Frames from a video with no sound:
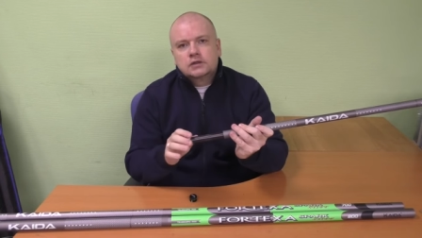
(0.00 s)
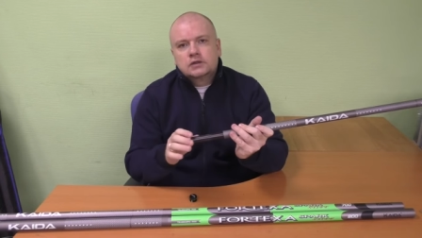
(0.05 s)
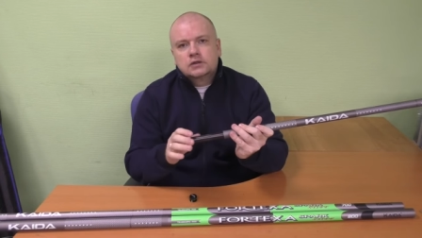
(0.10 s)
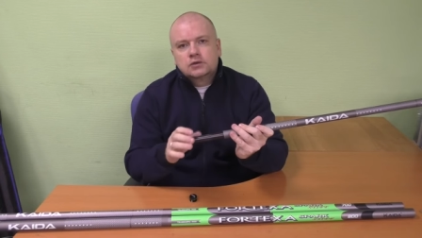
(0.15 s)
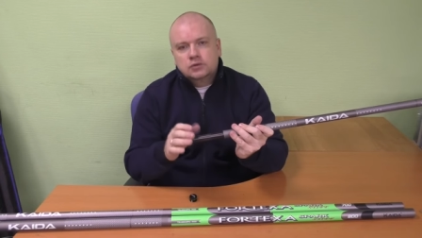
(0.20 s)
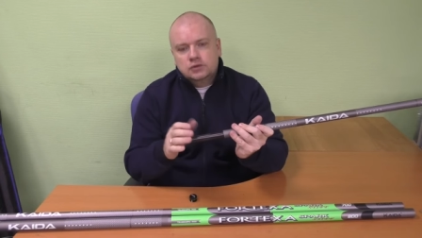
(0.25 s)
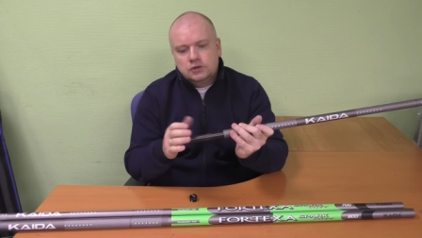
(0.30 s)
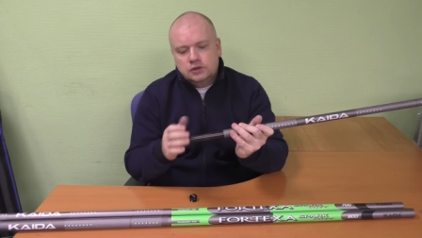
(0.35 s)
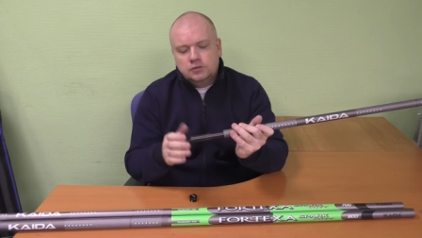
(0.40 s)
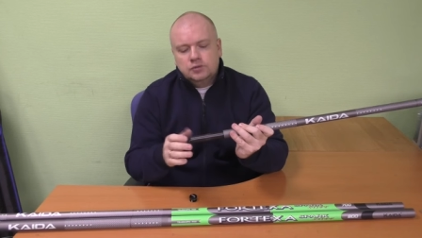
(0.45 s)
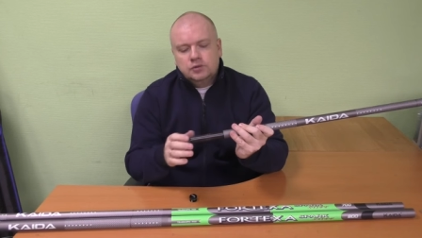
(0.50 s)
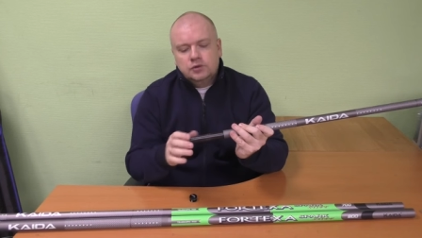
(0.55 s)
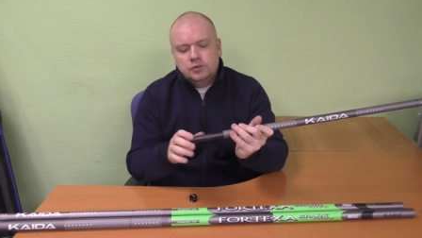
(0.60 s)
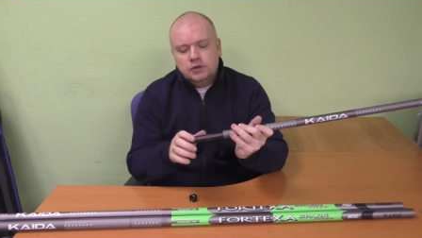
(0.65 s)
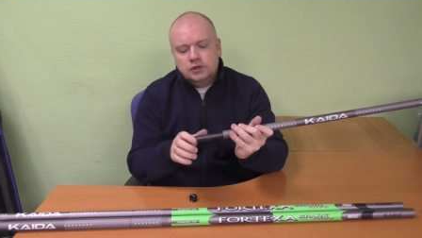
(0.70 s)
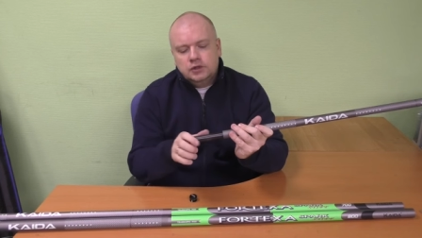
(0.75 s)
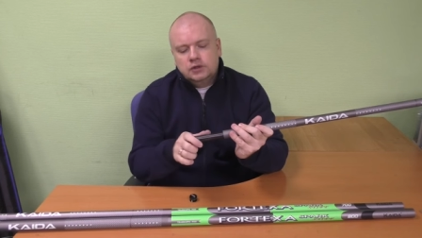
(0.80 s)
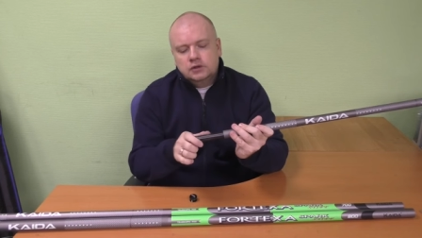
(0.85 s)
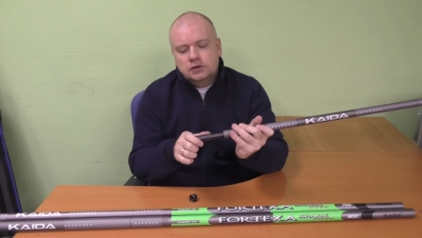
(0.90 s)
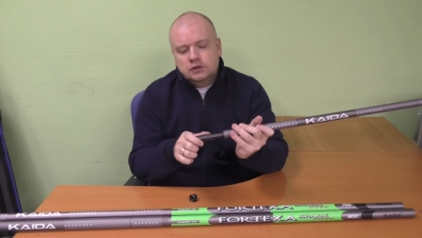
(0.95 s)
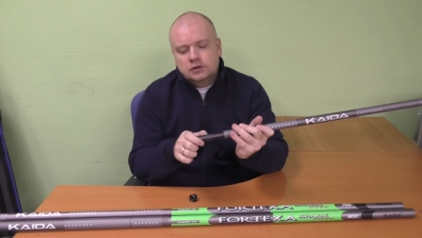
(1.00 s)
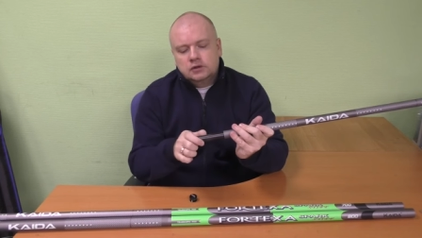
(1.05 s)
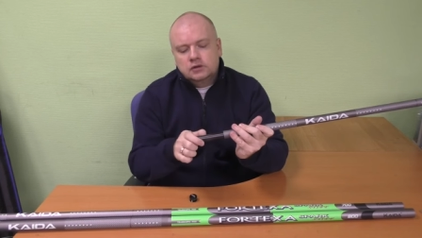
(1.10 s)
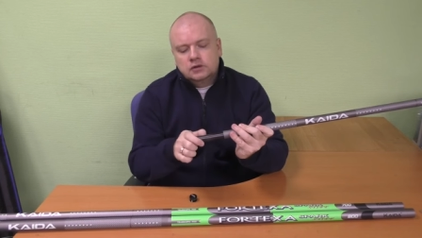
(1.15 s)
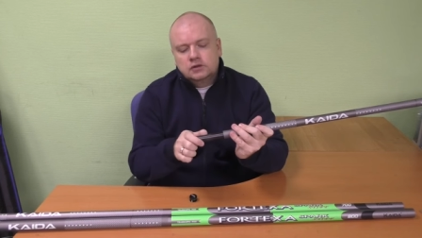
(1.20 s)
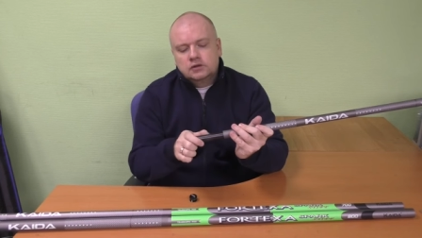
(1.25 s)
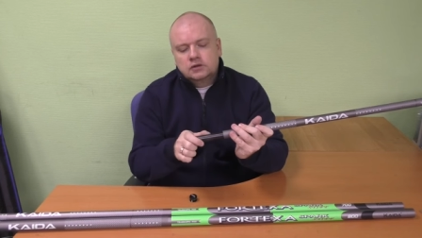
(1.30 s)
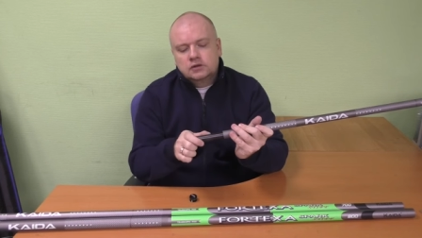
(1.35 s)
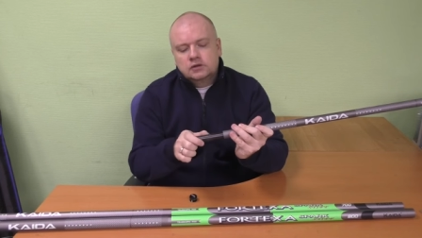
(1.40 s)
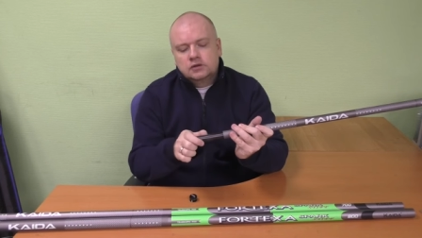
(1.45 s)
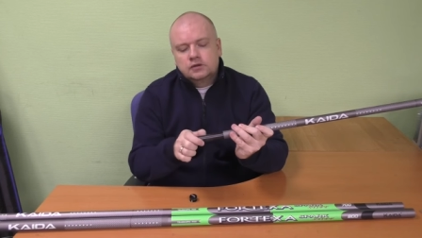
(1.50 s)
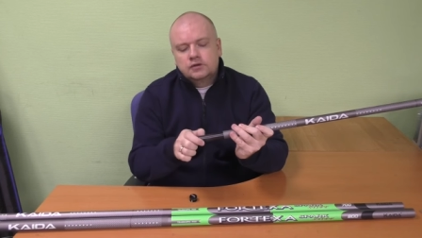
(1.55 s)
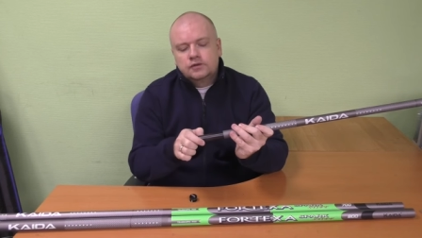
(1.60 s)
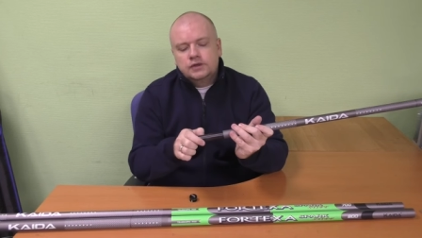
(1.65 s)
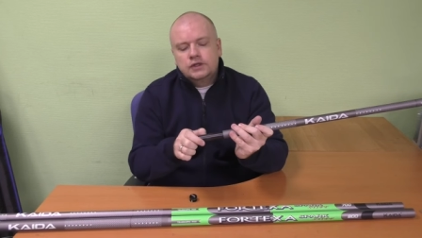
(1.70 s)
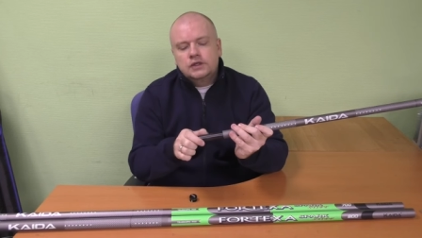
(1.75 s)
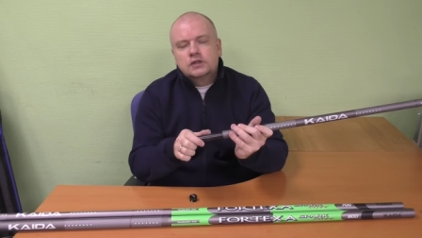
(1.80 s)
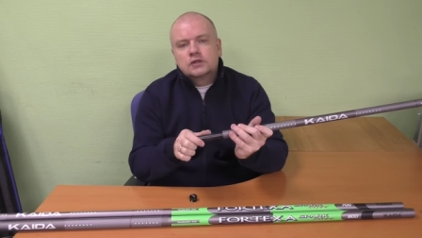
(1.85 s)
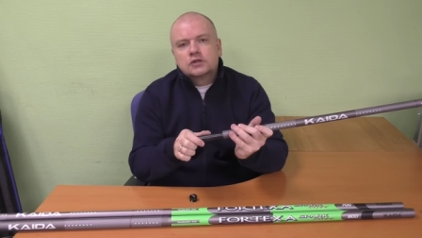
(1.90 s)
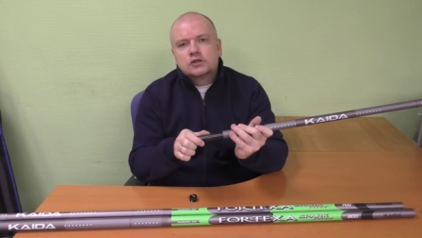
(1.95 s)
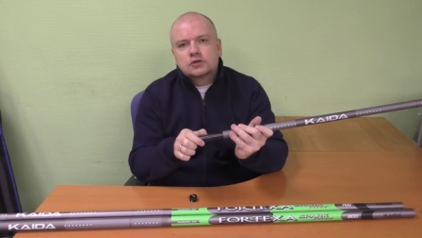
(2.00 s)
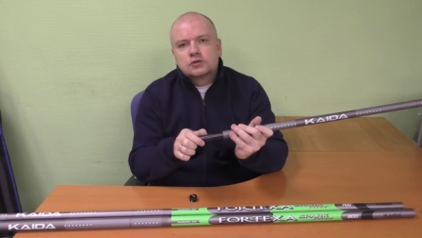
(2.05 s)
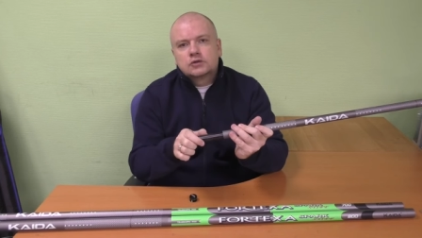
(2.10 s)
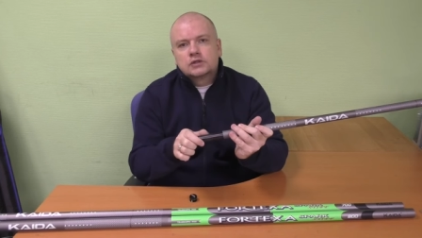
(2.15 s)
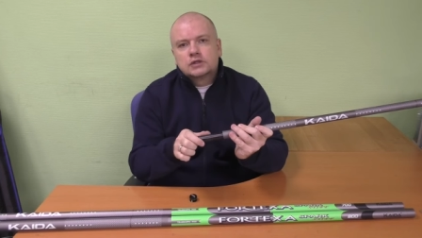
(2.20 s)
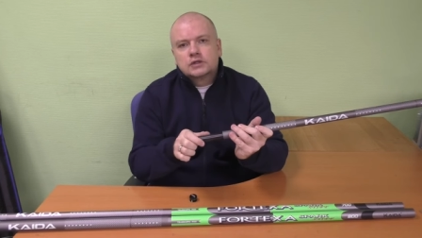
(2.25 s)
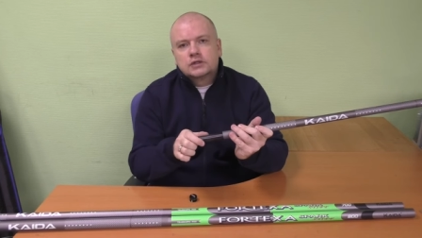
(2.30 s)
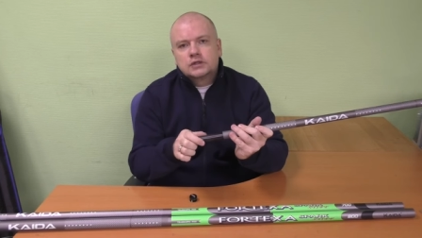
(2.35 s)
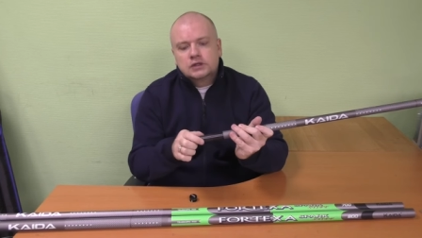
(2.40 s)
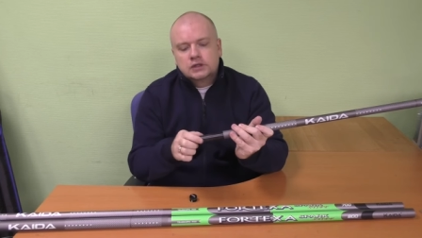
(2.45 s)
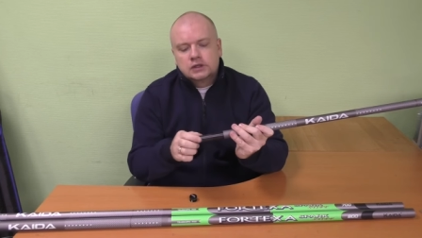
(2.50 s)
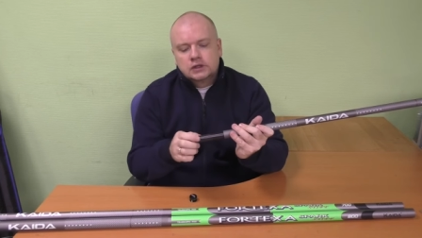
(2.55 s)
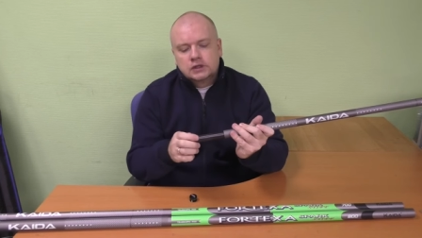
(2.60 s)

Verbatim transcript: но тем не менее это видно, что здесь